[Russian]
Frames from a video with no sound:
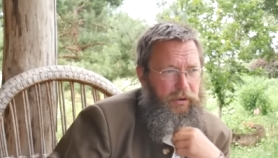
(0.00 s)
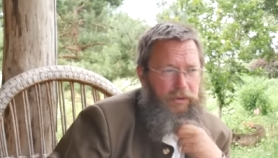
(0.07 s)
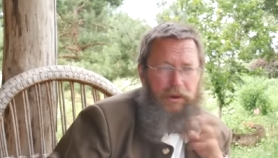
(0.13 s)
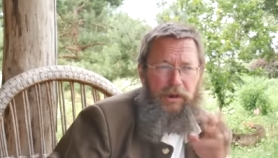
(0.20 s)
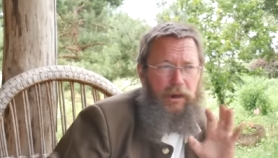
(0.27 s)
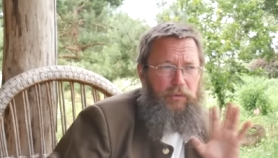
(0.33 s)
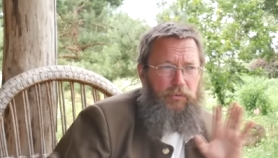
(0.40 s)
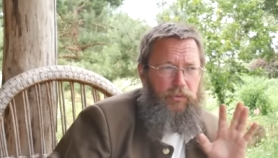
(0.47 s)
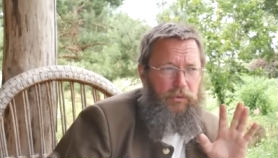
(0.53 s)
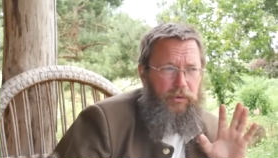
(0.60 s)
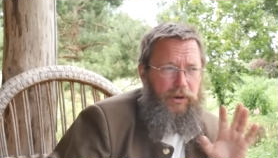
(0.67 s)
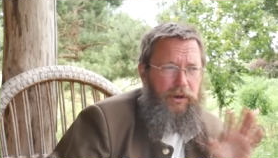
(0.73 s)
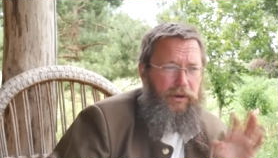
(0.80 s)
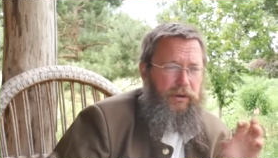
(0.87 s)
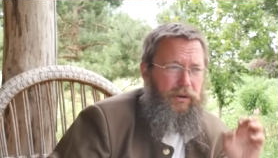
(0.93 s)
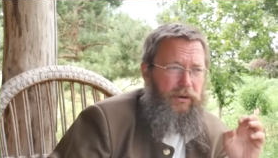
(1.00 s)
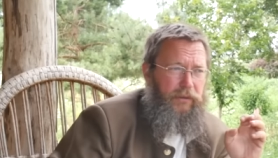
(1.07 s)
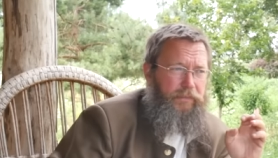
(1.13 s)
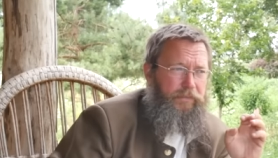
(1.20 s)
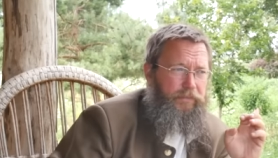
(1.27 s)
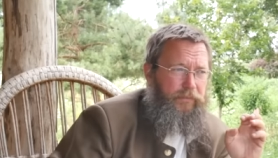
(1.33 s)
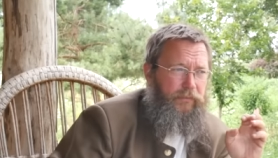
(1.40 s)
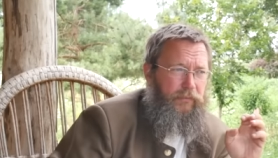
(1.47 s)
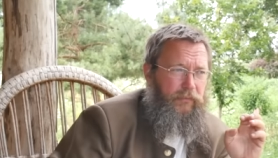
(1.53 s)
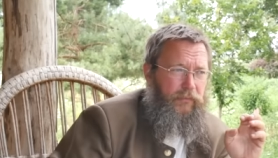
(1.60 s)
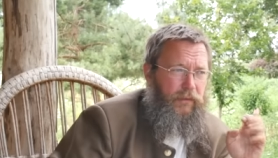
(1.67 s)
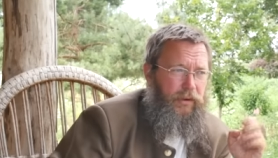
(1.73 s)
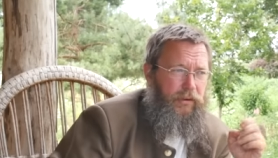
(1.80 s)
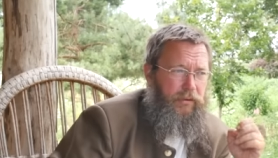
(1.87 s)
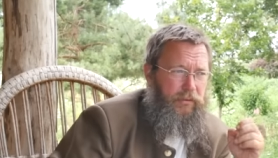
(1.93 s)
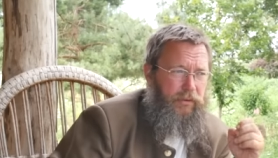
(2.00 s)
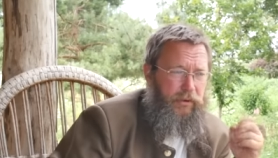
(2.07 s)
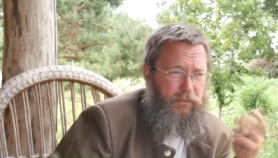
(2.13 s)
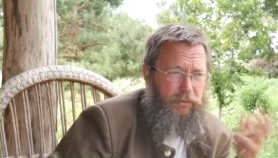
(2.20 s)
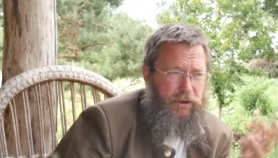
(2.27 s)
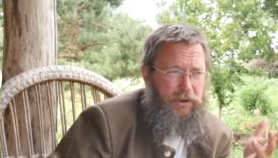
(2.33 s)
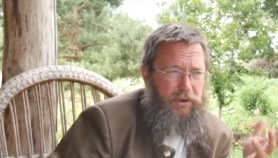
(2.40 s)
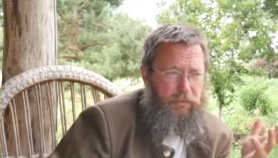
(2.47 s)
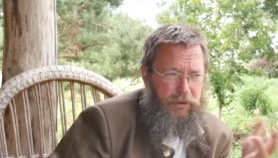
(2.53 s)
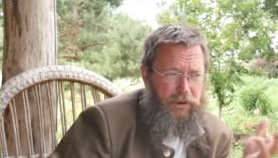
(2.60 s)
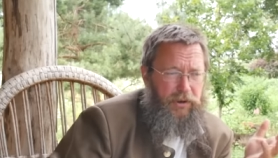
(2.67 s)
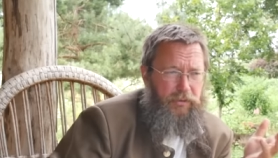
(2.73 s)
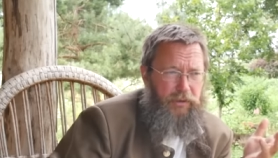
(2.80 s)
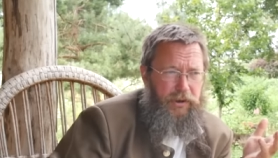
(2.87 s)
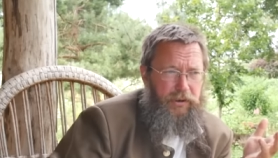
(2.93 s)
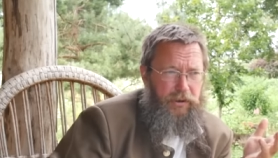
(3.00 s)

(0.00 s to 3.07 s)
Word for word: Никого. Угу. Это в этом есть смысловая